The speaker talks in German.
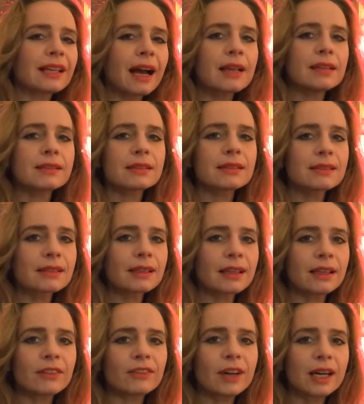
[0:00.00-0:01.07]

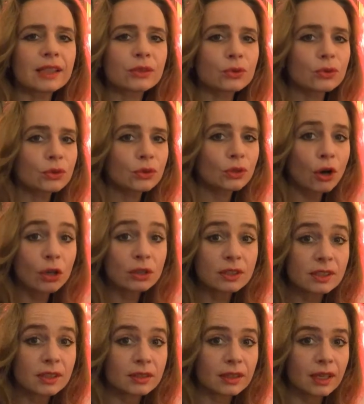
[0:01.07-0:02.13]
Geistesgegenwart und
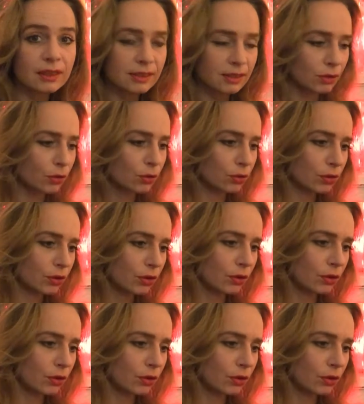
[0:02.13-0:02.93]
Konzentration.